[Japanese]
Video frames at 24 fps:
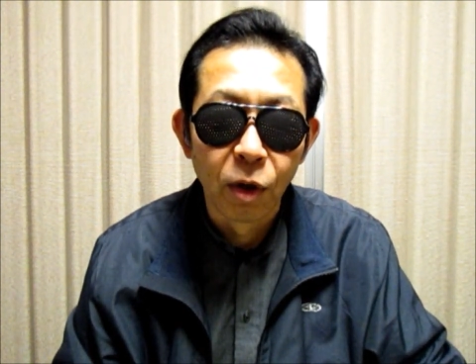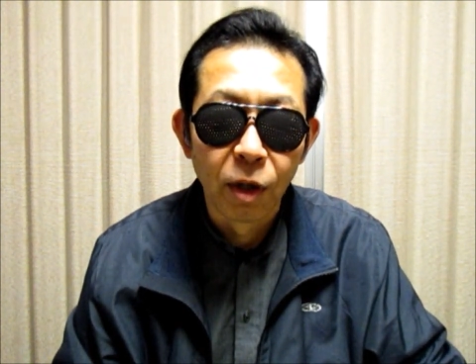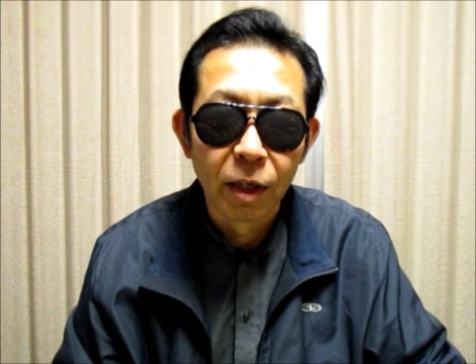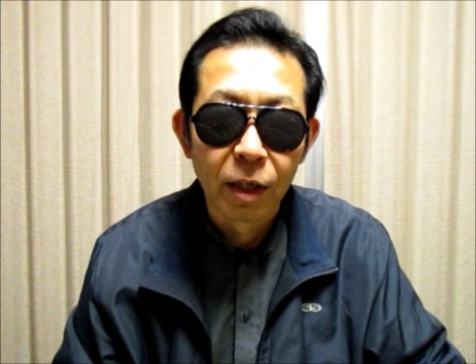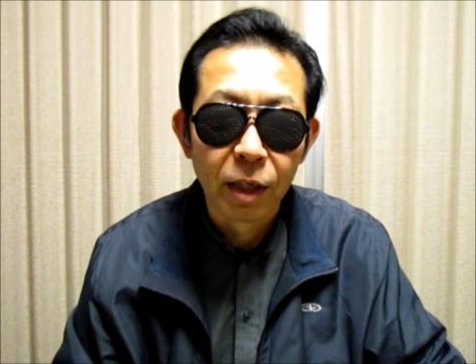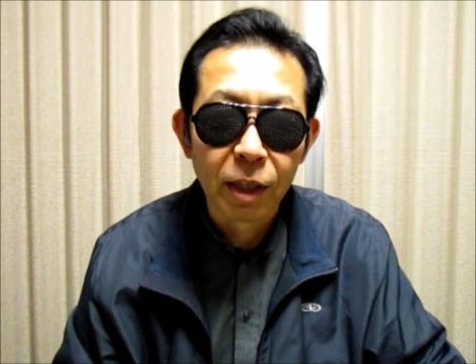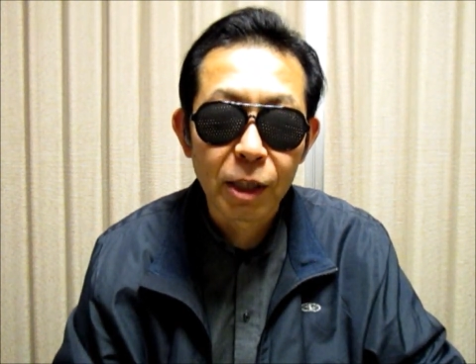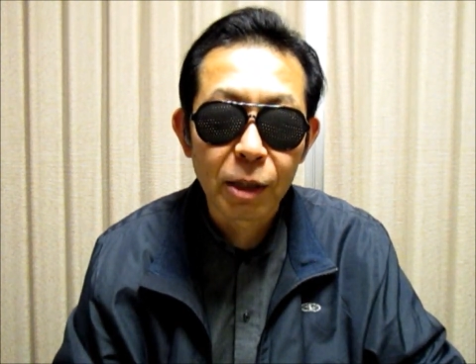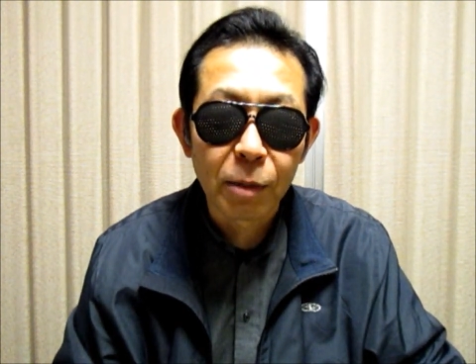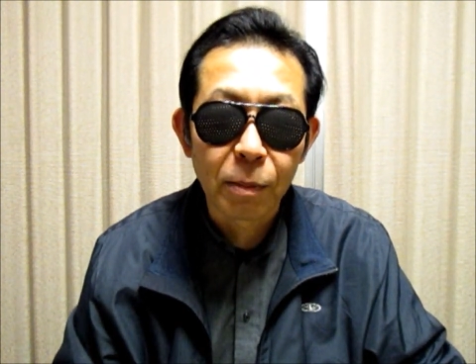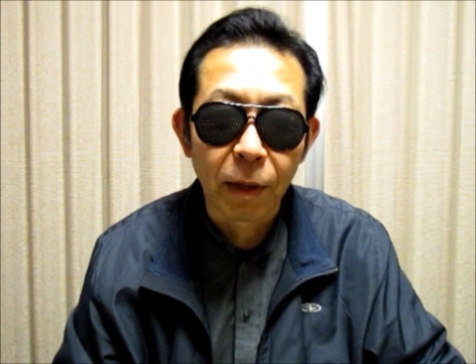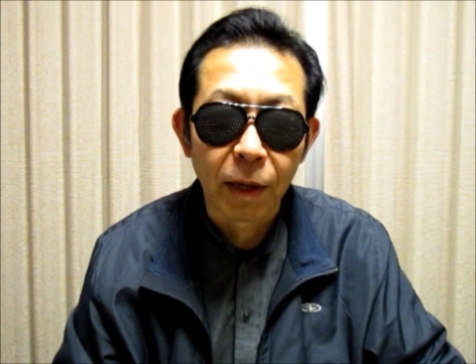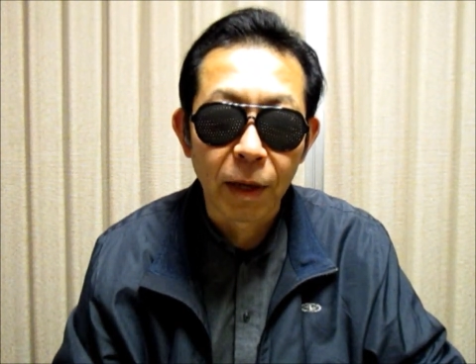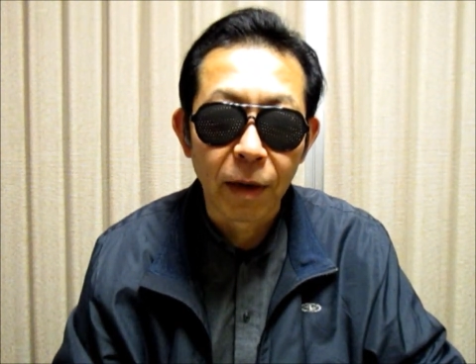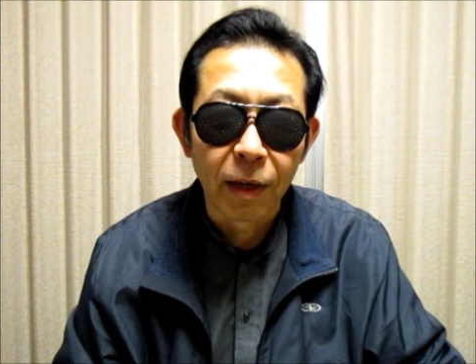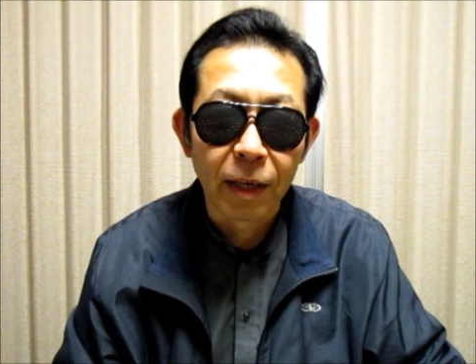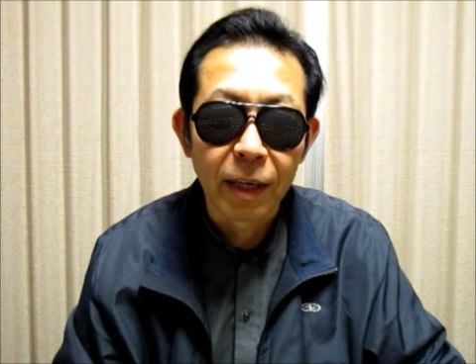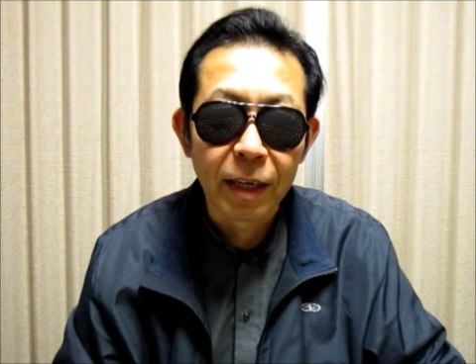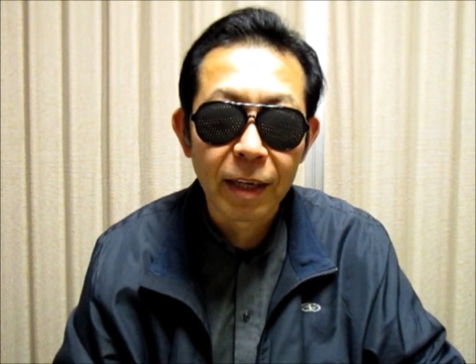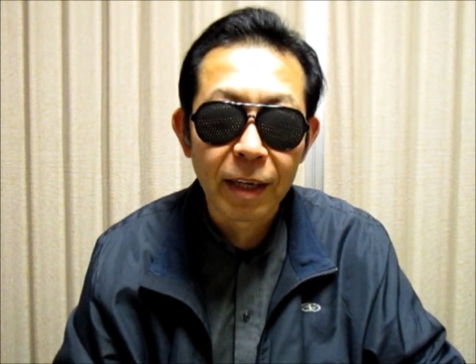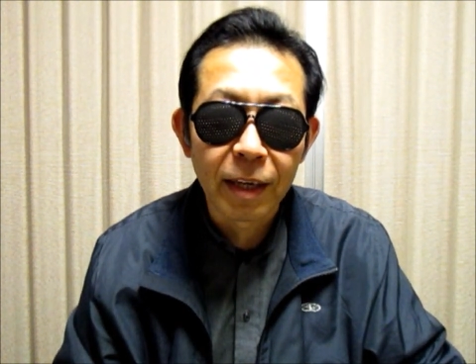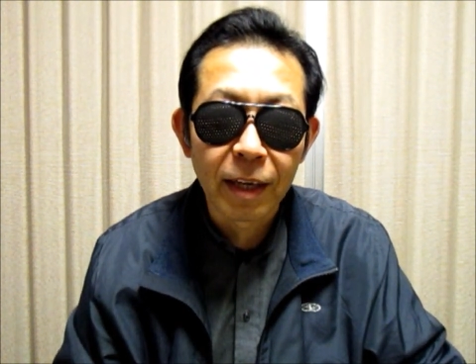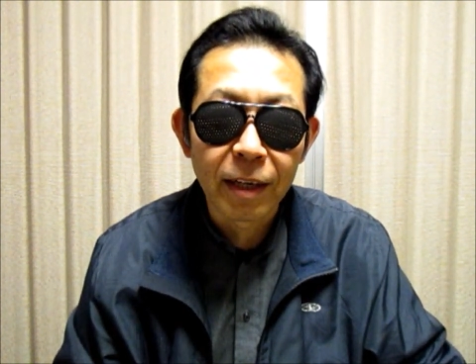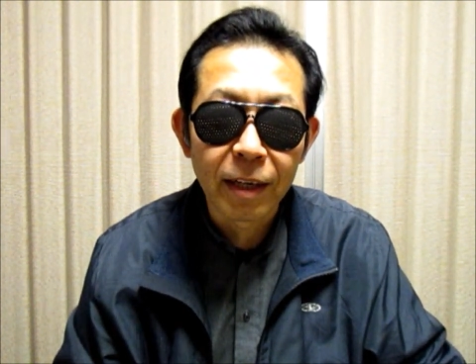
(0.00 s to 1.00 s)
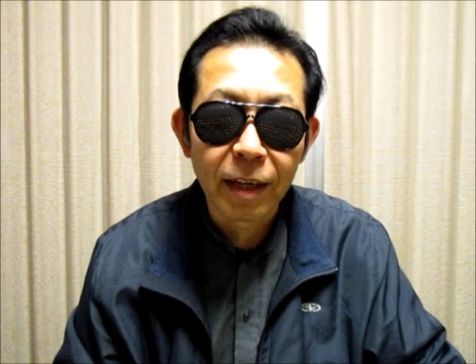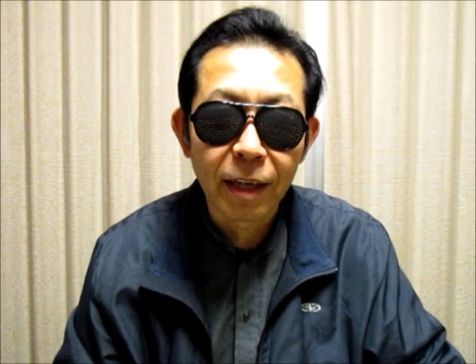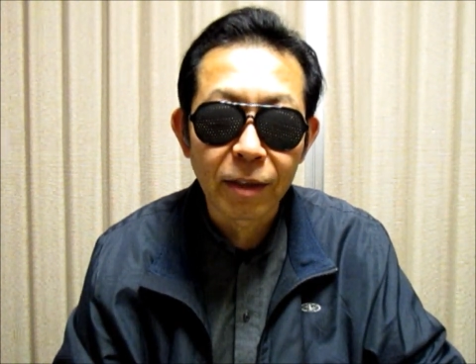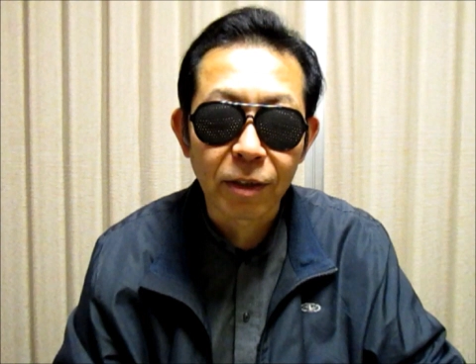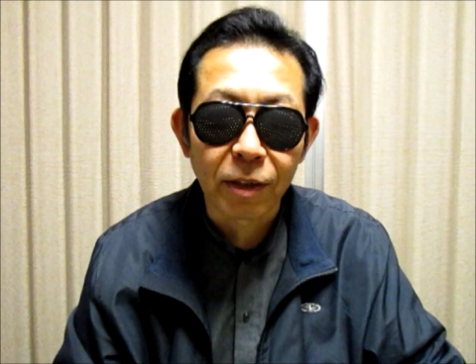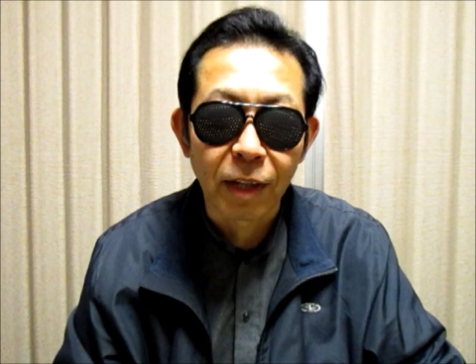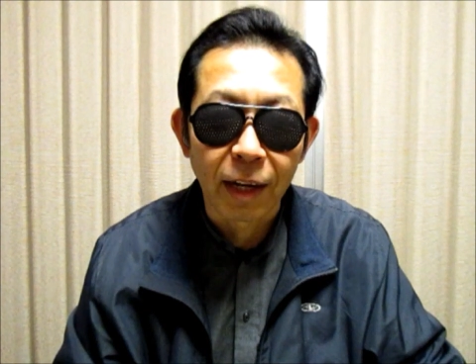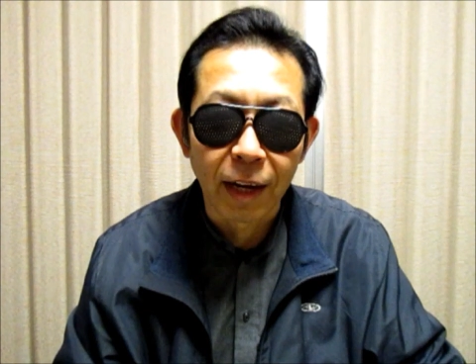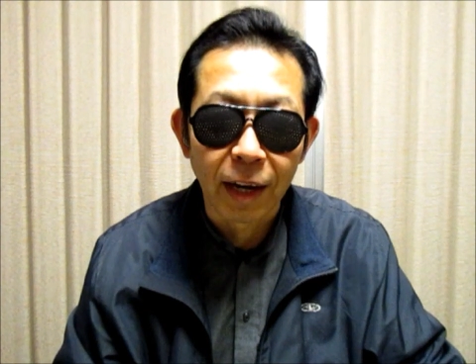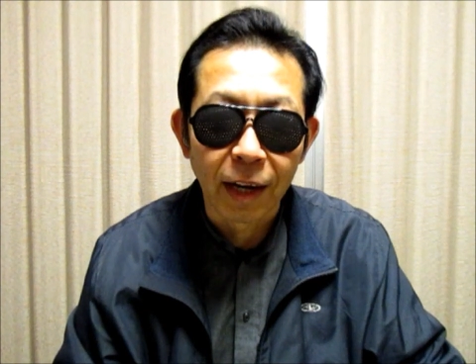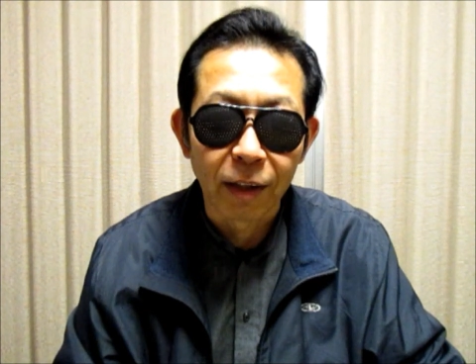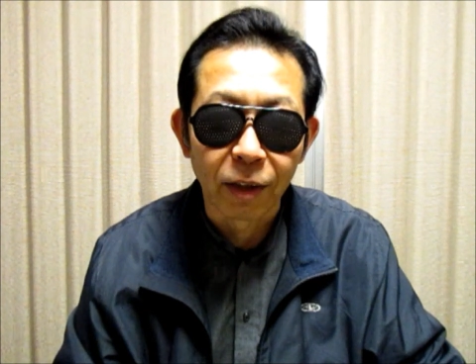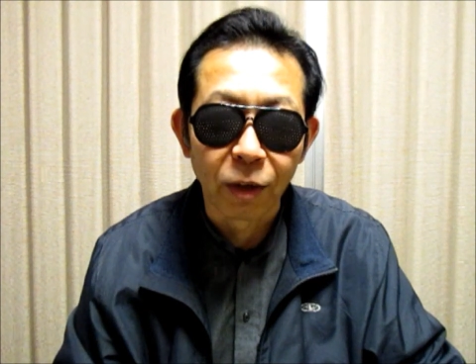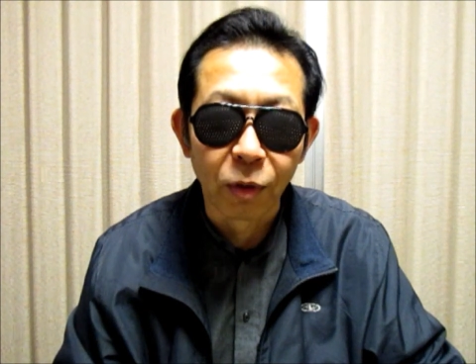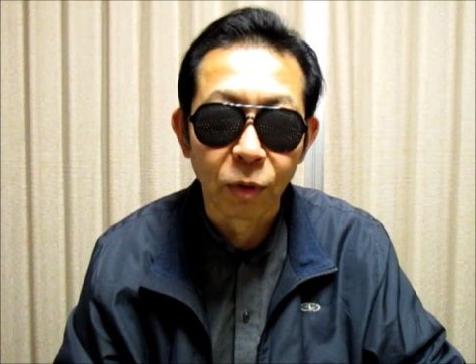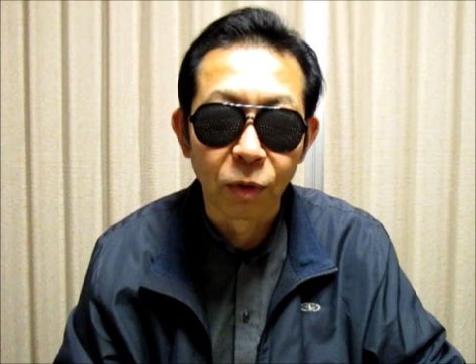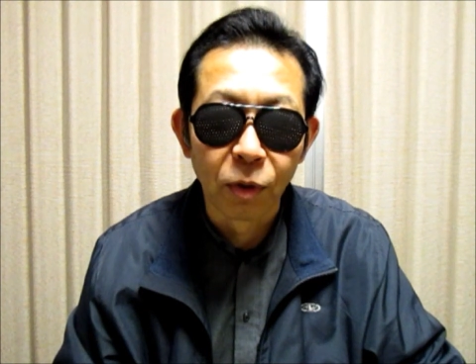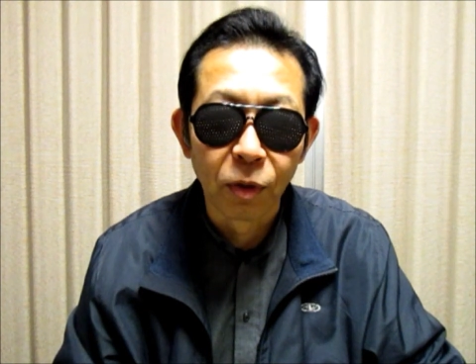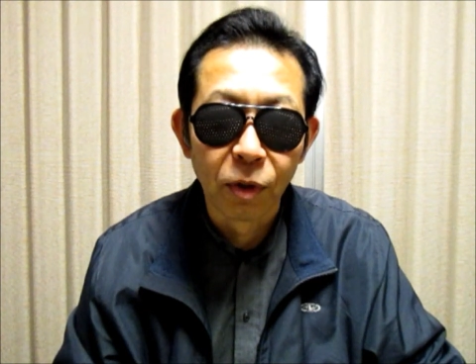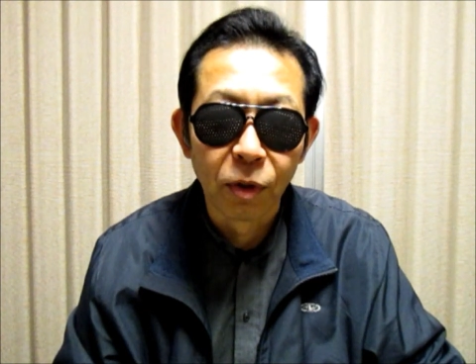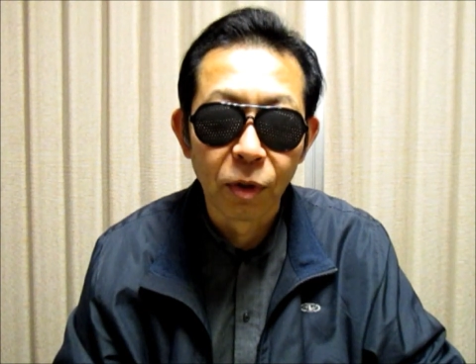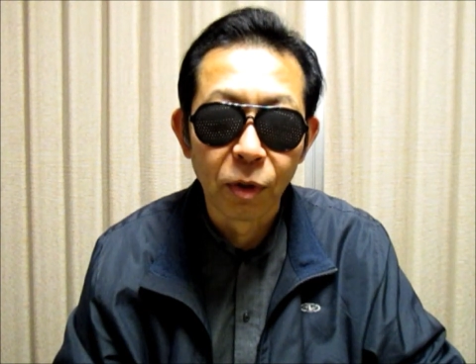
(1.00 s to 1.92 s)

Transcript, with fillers: 一兵衛陰険なやつだなと